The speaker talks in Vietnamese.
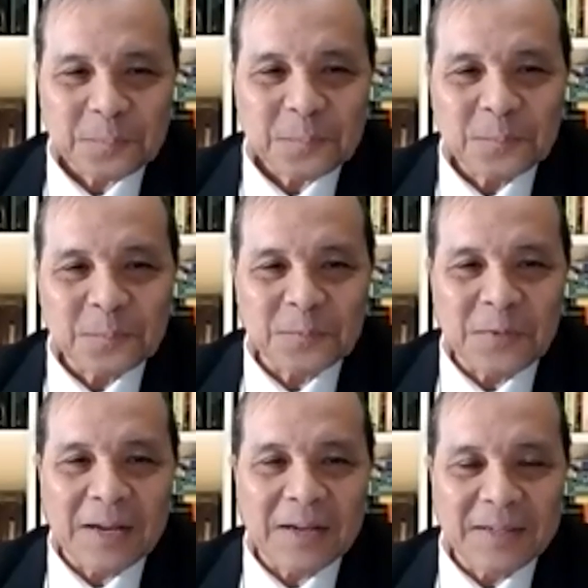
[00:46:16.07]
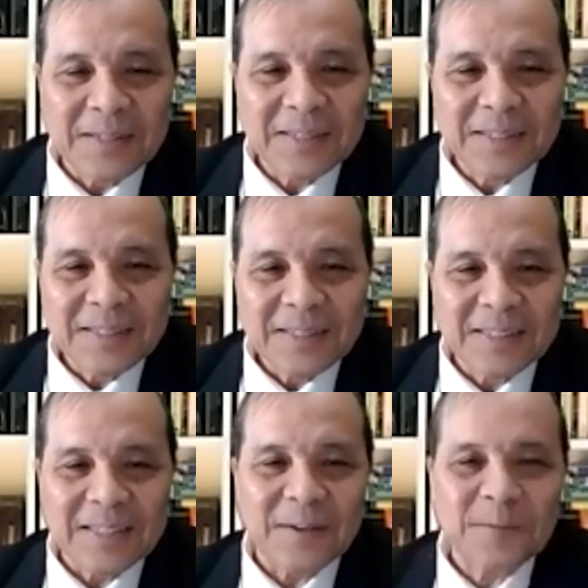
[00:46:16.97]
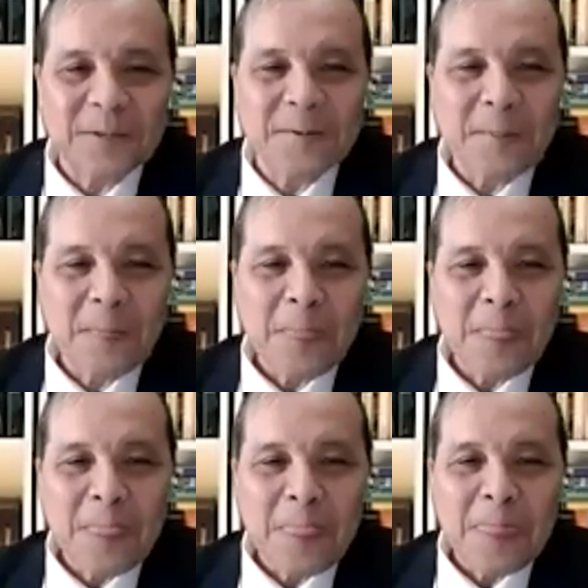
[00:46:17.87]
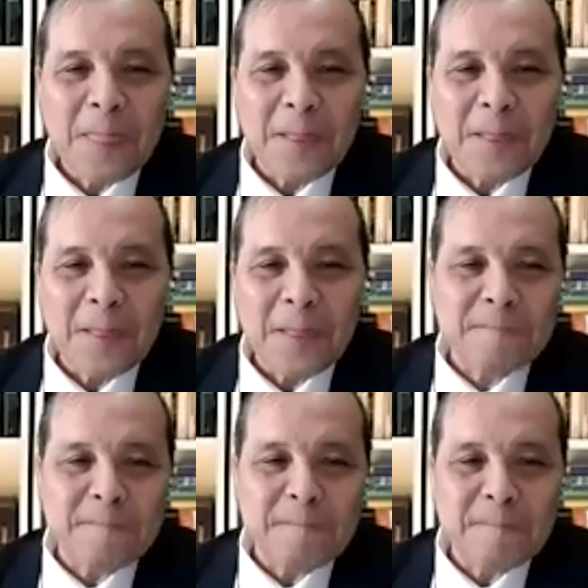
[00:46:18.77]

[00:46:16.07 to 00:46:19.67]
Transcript: không có gì để nói nghe hoài cũng vậy yeah. Ừ